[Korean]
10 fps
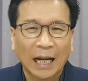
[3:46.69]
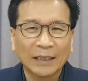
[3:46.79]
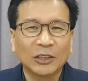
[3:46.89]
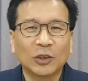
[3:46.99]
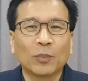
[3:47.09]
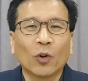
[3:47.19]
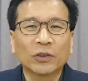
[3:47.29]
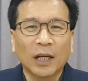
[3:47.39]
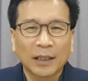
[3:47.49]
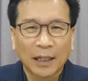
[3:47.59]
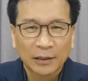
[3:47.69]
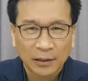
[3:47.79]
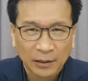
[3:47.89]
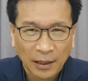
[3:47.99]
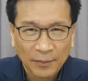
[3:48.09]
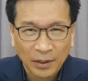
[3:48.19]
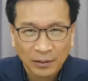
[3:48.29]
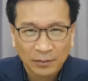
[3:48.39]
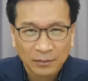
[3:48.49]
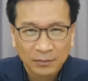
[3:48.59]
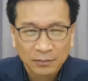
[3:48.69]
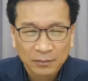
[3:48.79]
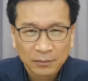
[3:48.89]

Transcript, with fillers: 가지지 못하게 하셨더라면